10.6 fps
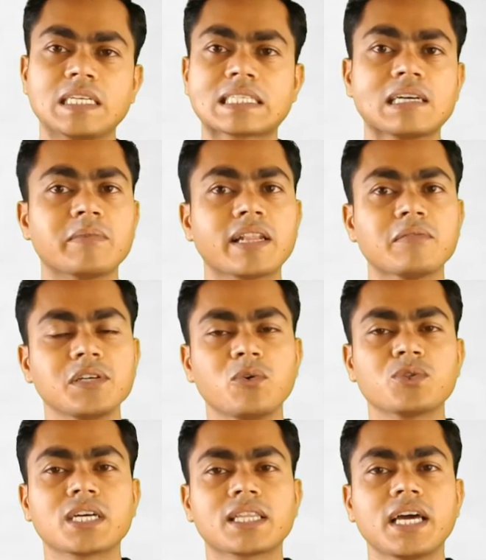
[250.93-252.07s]
इसका मतलब ये हो
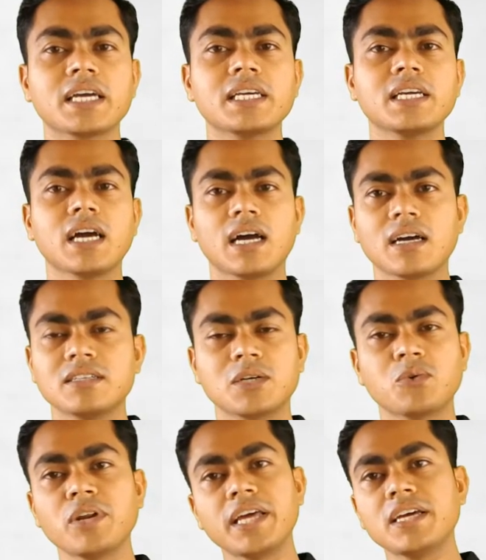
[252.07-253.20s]
सकता है कि
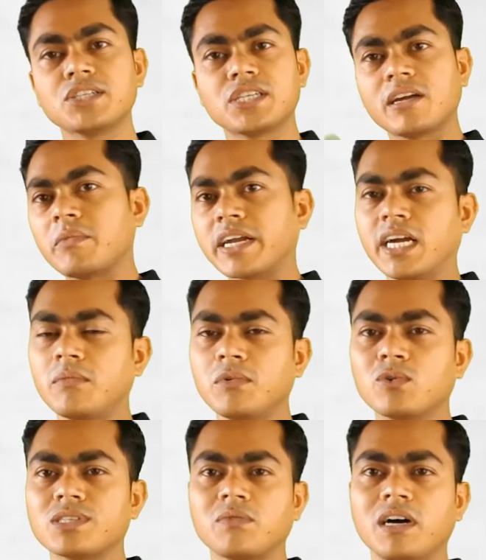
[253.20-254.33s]
ज़रूरी नहीं कि शेयर मार्केट में
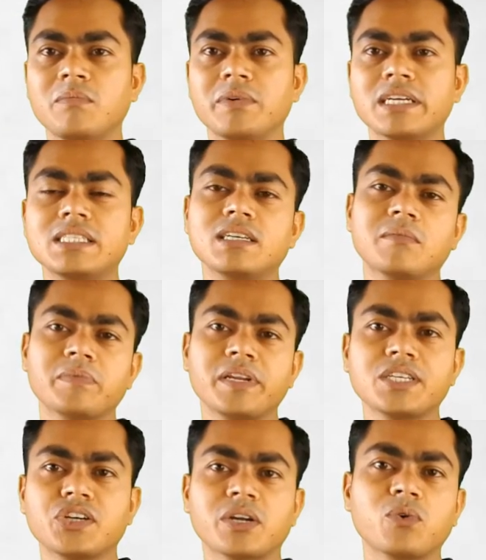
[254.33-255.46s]
घुसें वहाँ पर किसी कंपनी के
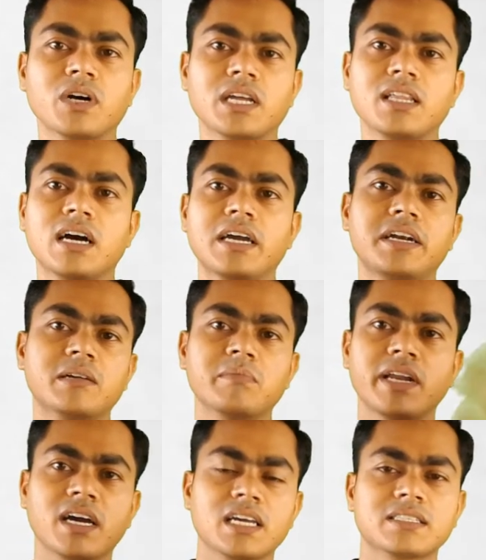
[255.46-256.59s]
शेयर को ख़रीदा हाई रिटर्न
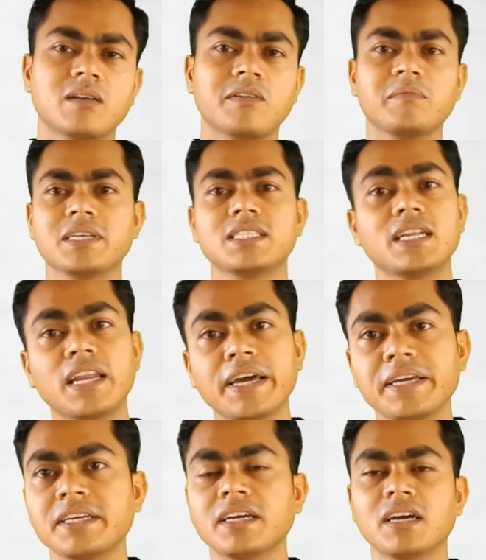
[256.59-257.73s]
में एक साल बाद भेज दिए
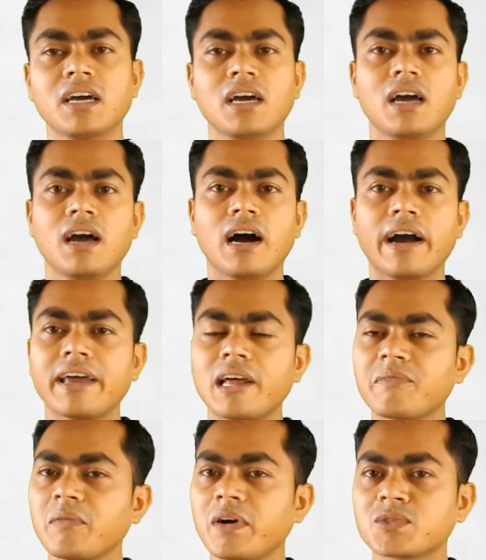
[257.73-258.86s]
नहीं अगर
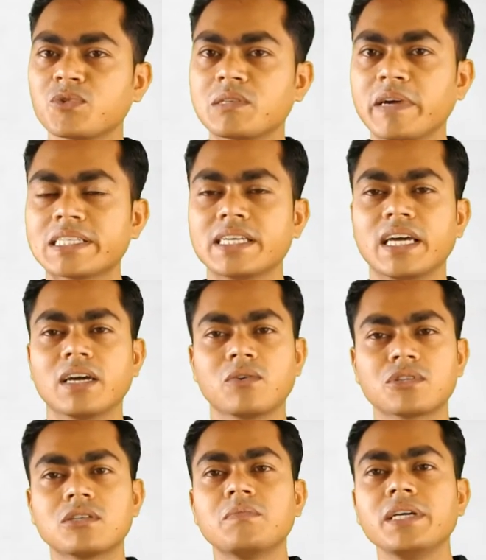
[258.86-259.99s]
आपके पास कुछ पैसे हैं
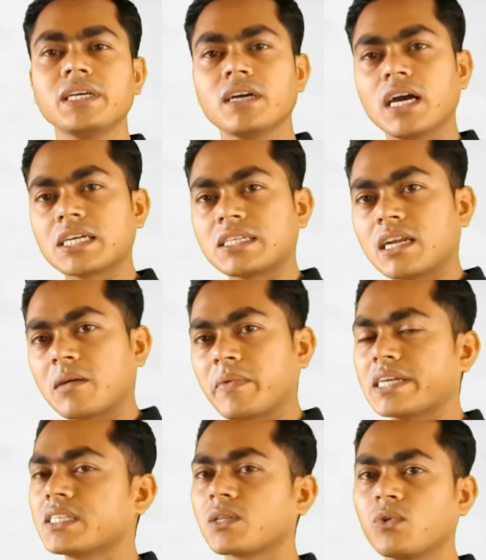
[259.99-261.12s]
कुछ भी एक्स्ट्रा
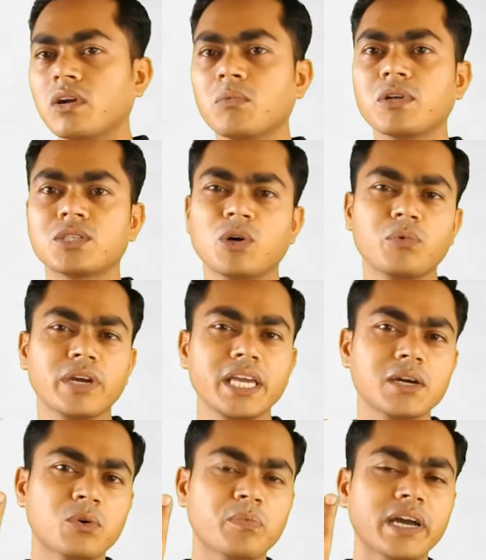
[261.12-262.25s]
पैसे थोड़े बहुत चाहो वो
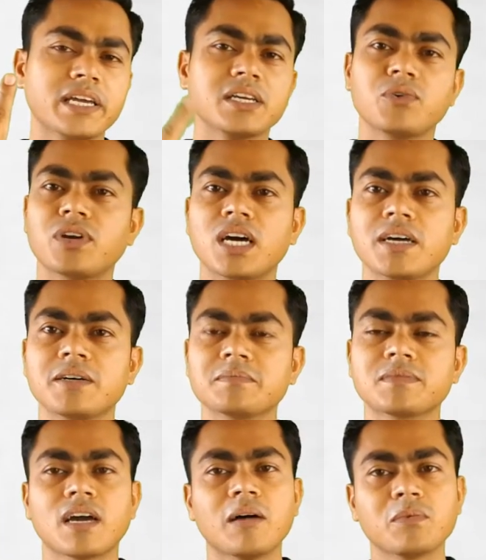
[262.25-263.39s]
एक रुपये ही क्यों ना है
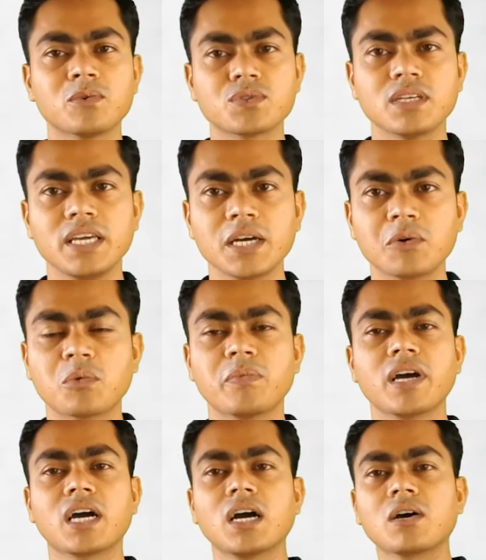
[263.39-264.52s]
आप उस एक रुपये
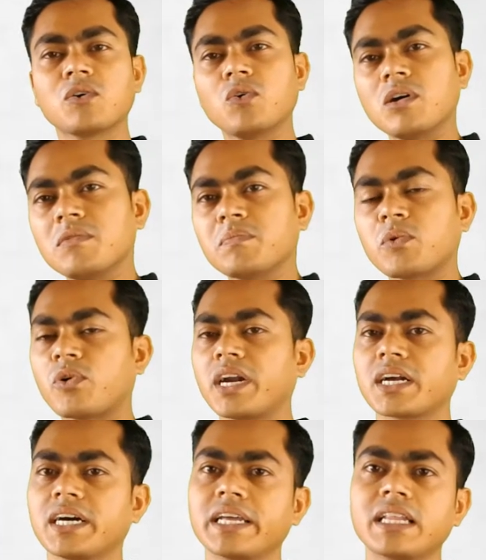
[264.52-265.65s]
का कोई भी
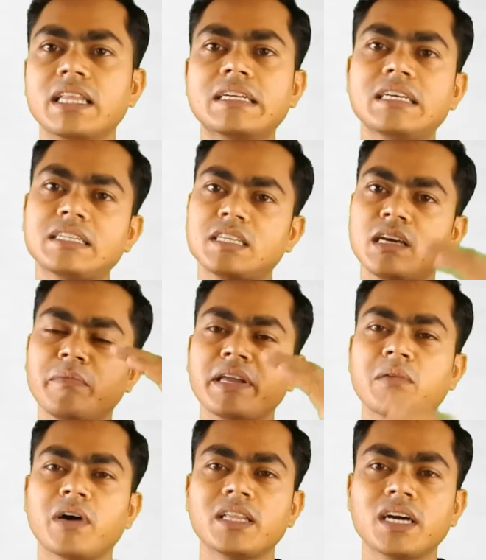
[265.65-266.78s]
प्रोडक्ट ख़रीद लीजिए छः महीने
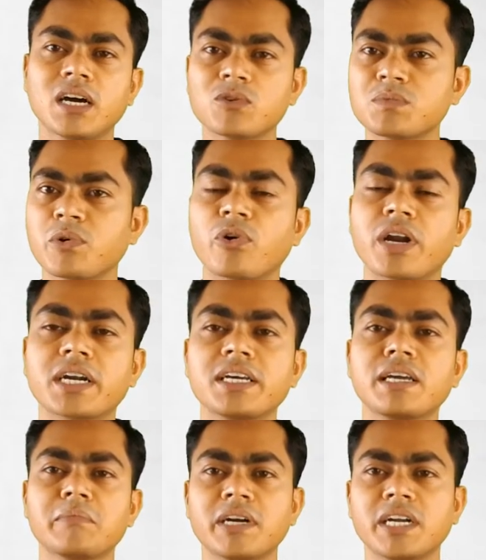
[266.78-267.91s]
बाद अगर उस प्रोडक्ट की
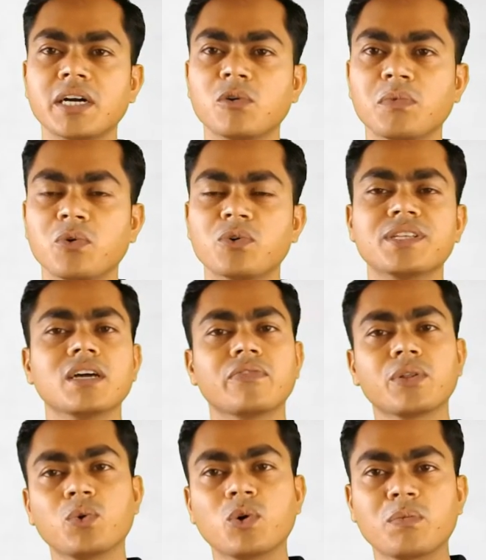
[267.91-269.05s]
कीमत डेढ़ रुपये होती है या फिर
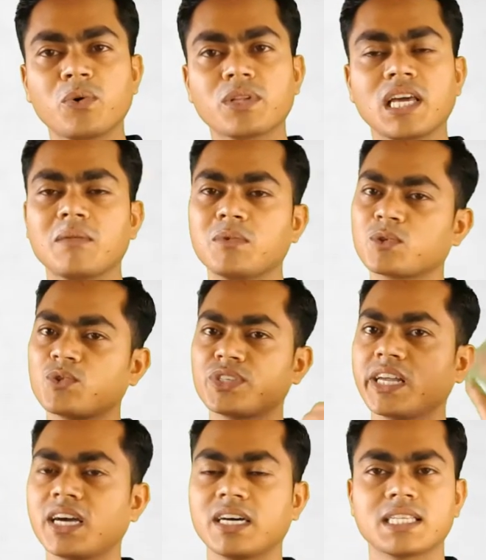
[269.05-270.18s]
दो रुपये होती है आप उसको
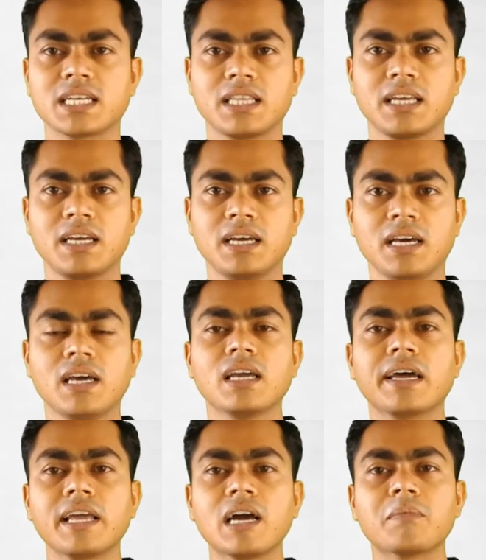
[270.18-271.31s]
सेल कर सकते हैं
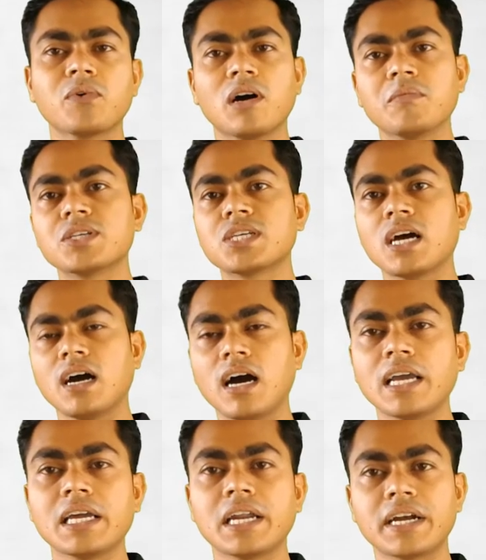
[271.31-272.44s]
यानी आपको हमेशा
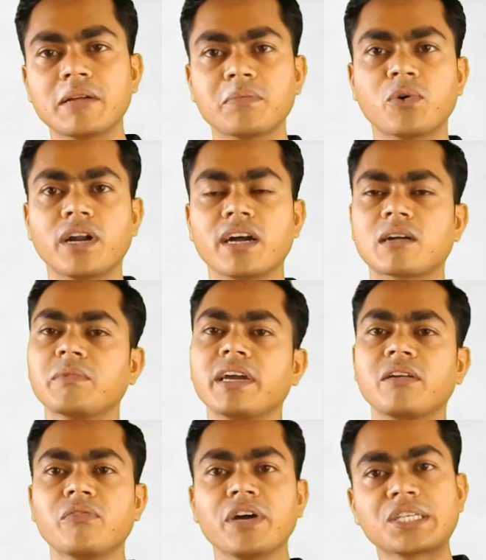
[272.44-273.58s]
हाई रिटर्न प्रोडक्ट में
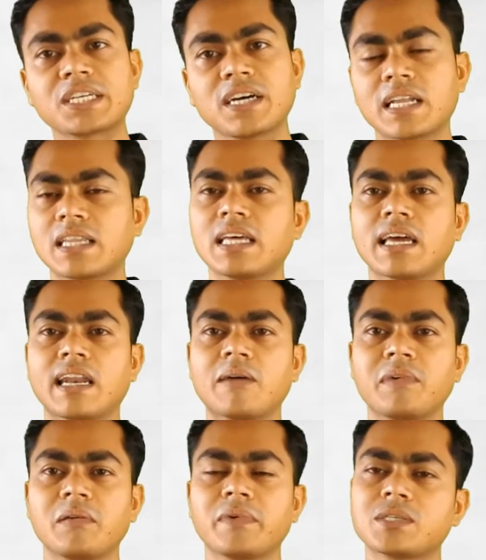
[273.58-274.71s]
इन्वेस्ट करते रहना
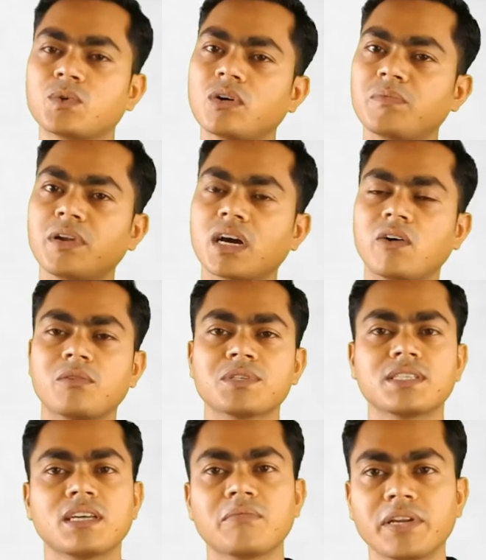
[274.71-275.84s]
अपने पैसों को अपने अकाउंट में
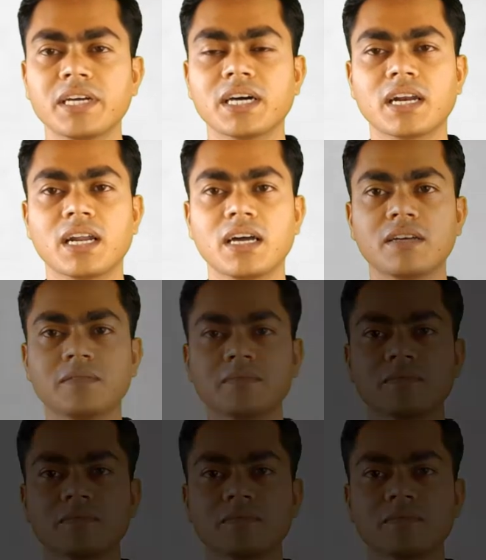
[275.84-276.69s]
सेव नहीं करना है